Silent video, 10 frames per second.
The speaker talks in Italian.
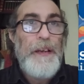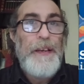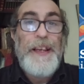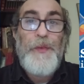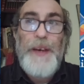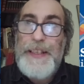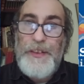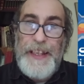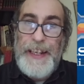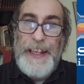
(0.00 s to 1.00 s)
In questo
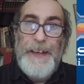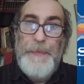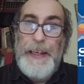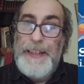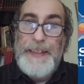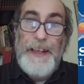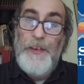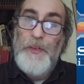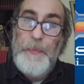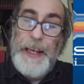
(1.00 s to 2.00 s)
tecnicamente stanno
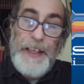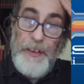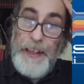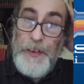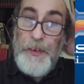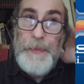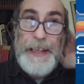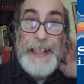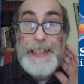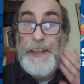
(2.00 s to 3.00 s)
copiando le norme che
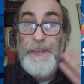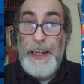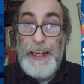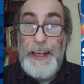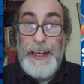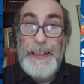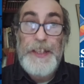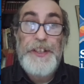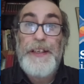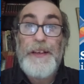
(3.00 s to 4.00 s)
c'erano anche
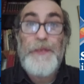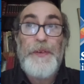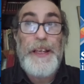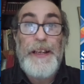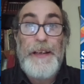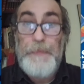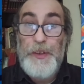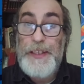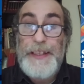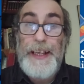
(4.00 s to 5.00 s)
nell'RDC in cui
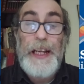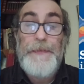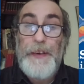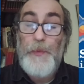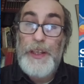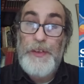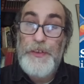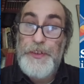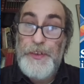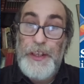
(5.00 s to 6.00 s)
Post Italiana aveva 4
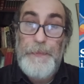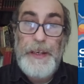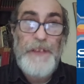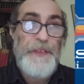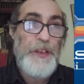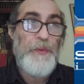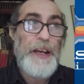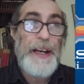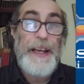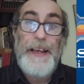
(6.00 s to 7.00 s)
giorni per
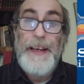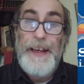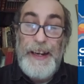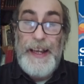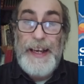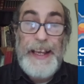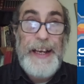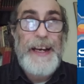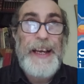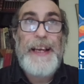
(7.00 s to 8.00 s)
effettuare la
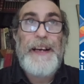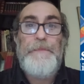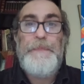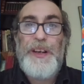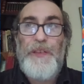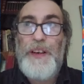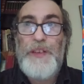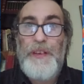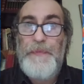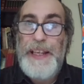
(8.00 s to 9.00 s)
ricarica, però
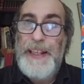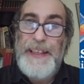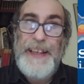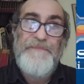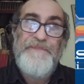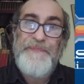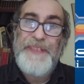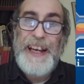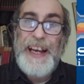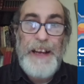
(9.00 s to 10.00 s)
fattualmente
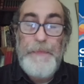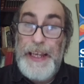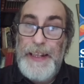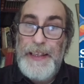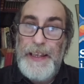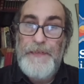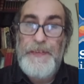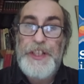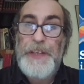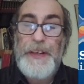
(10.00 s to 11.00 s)
raramente
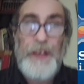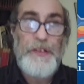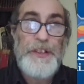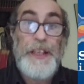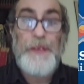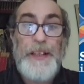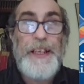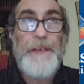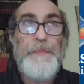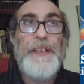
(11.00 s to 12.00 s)
faceva cose di quel
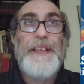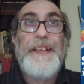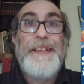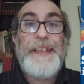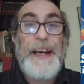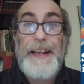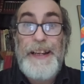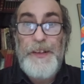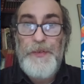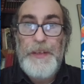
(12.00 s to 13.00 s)
tipo, tranne
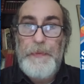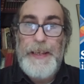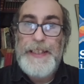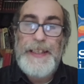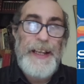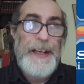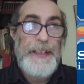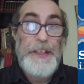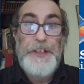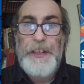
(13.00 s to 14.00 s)
negli ultimi mesi
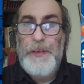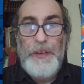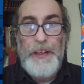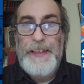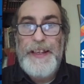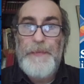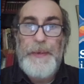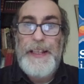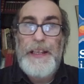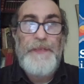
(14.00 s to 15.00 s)
dell'RDC in cui
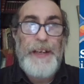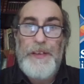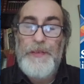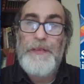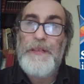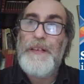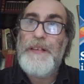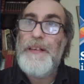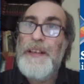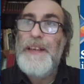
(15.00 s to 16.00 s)
letteralmente ha fatto,
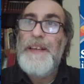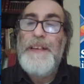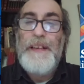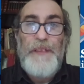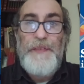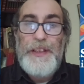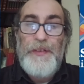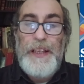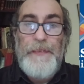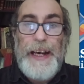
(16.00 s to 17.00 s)
ha fatto il
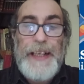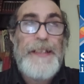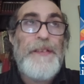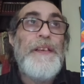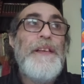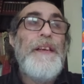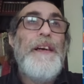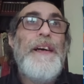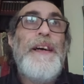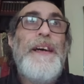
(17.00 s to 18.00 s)
devasto.
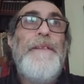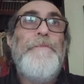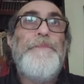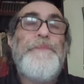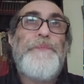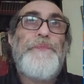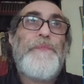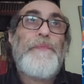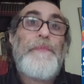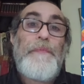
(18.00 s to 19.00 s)
Ehm,
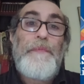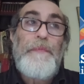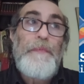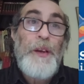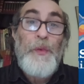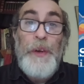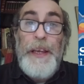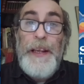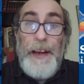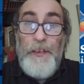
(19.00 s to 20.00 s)

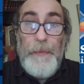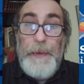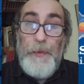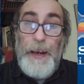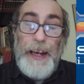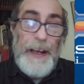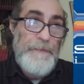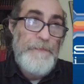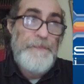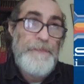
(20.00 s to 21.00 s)
qui la norma è quella,
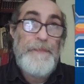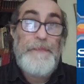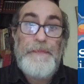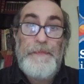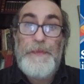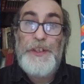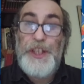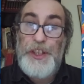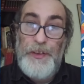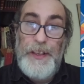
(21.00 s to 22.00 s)
ci
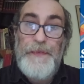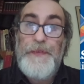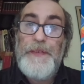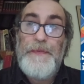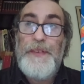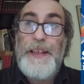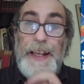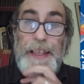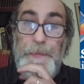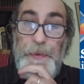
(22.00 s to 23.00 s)
sono degli
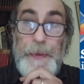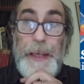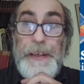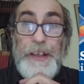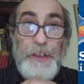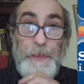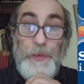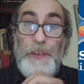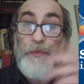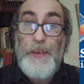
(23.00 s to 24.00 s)
altri problemi che sono
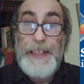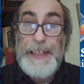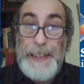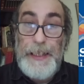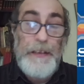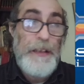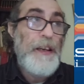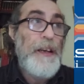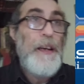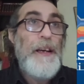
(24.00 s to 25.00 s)
venuti fuori. Sì,
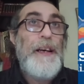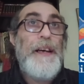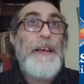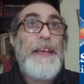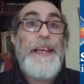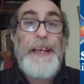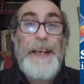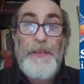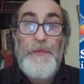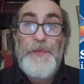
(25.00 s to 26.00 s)
eh, chi ha
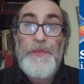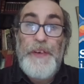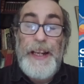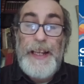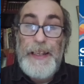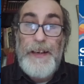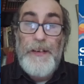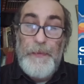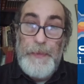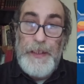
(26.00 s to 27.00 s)
dovuto fare la
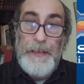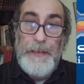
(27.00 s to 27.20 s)
DICOM?